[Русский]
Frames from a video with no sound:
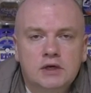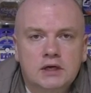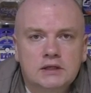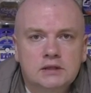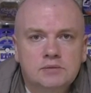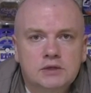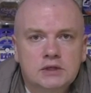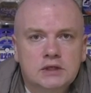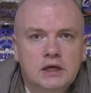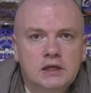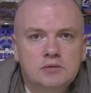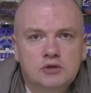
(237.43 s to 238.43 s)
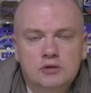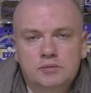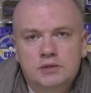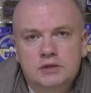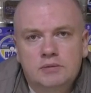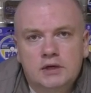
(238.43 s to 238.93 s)
разным дизайном, чтобы
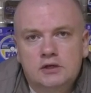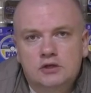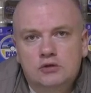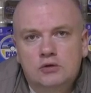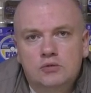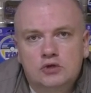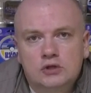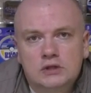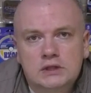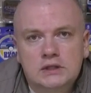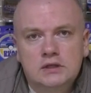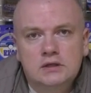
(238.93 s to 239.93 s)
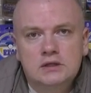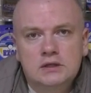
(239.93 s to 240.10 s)
посмотреть, что может сделать